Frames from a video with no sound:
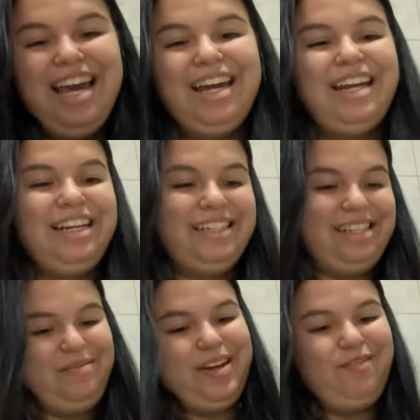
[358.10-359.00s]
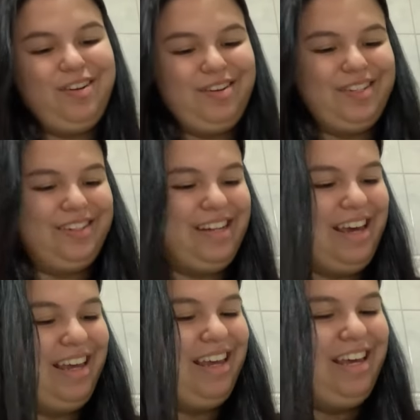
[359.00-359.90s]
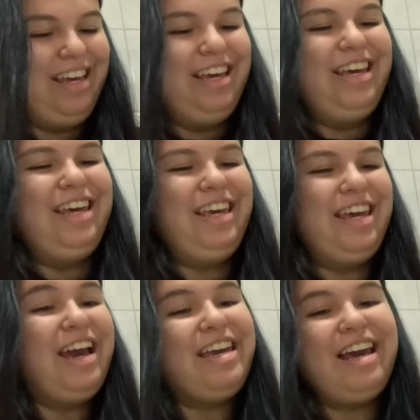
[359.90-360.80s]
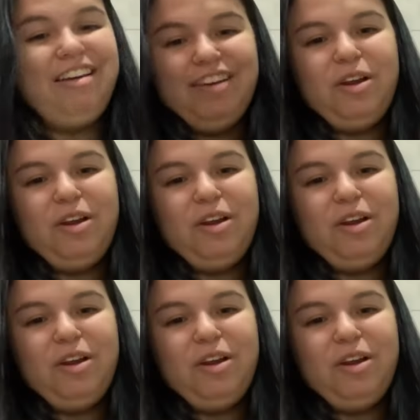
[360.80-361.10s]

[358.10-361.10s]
Cliente isso assim, é maravilhoso, né? E aí ela vai